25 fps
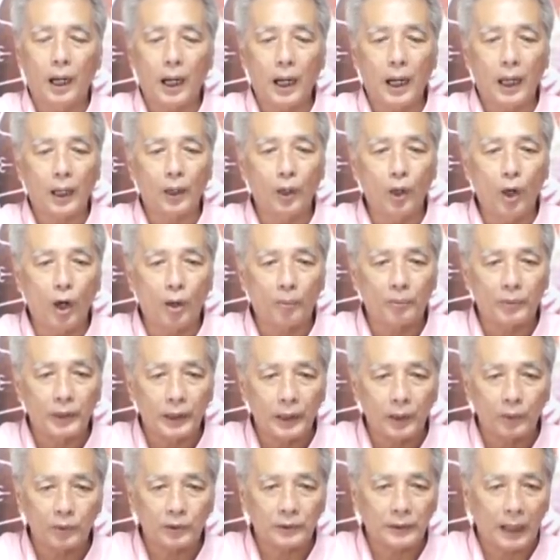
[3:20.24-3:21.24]
อ่านรอบ
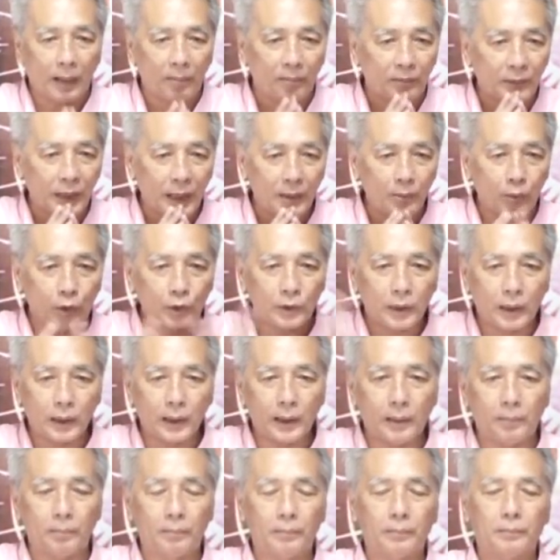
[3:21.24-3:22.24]
เดียวจำได้หมดทั้ง
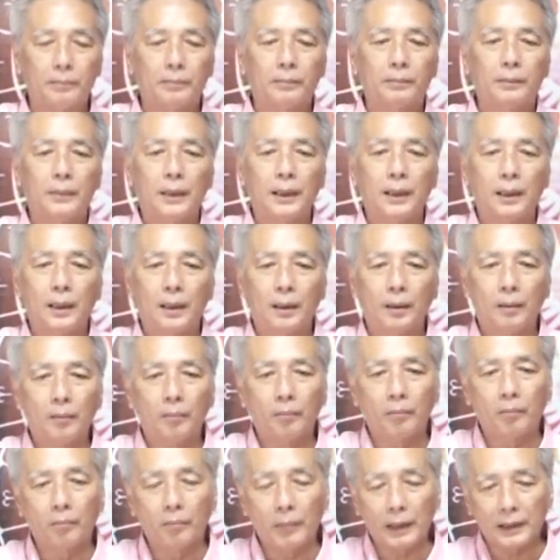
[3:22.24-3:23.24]
เล่ม
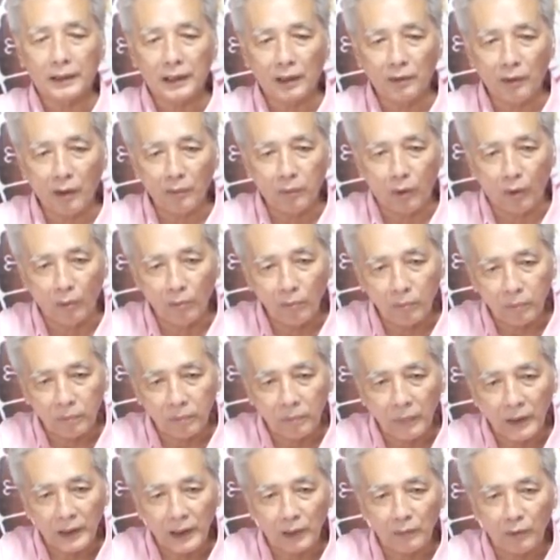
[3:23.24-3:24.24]
ไม่ใช่ว่าผม
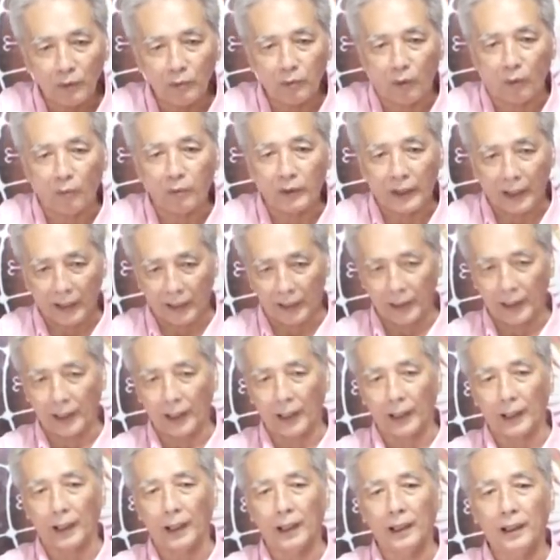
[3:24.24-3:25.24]
ไม่ใช่ว่าผมเก่งเอ
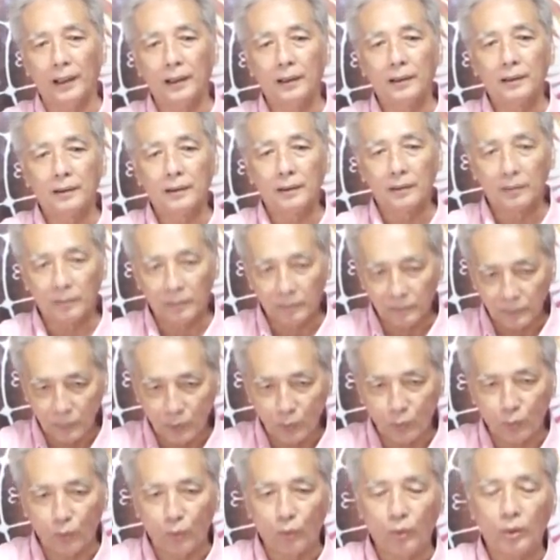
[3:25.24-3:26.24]
งนะ
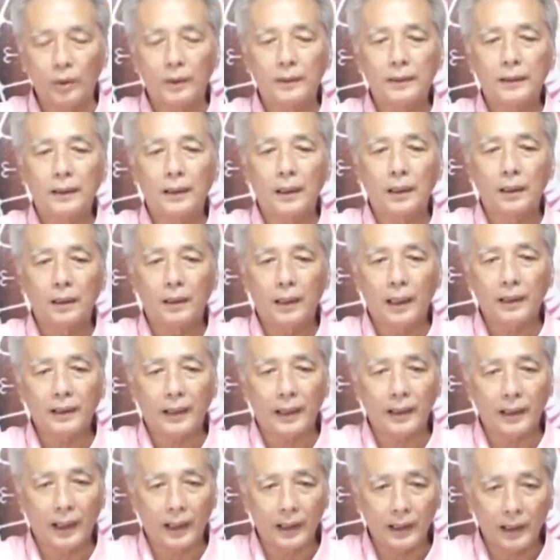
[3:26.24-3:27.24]
ปู่และ
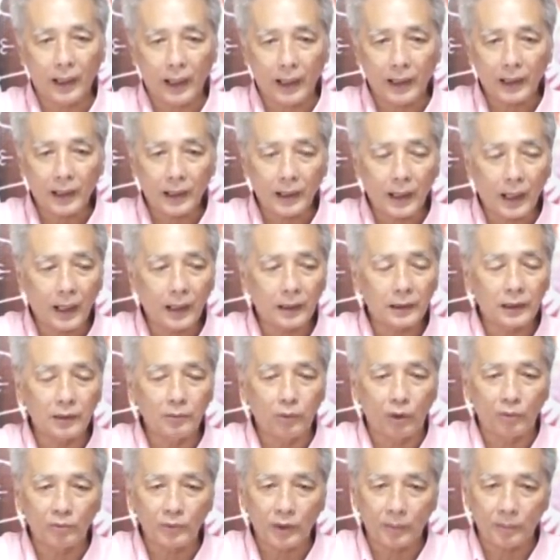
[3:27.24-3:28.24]
ในหลายๆครั้งที่
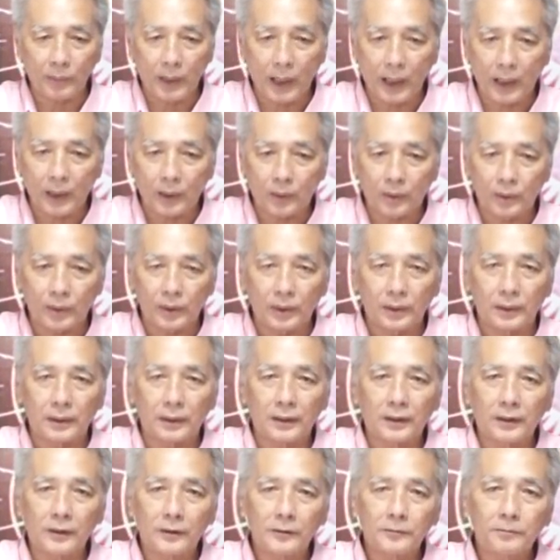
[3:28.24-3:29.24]
ผมทำนายคน
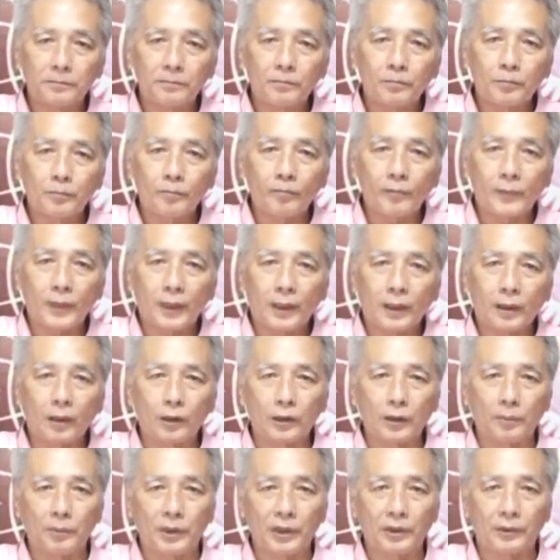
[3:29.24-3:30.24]
ก็
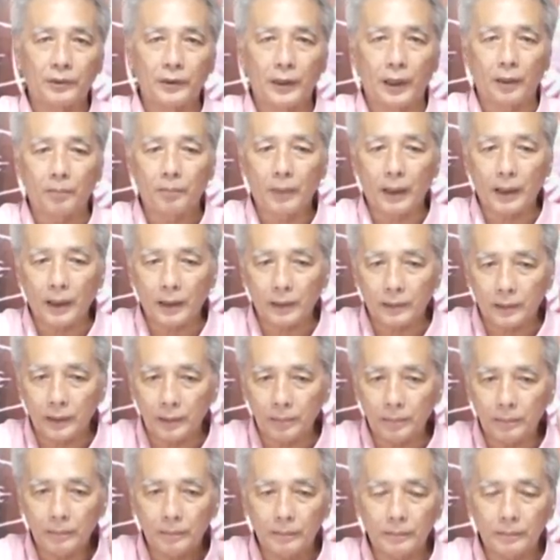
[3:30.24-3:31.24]
จะมีเสียงมากระซิบ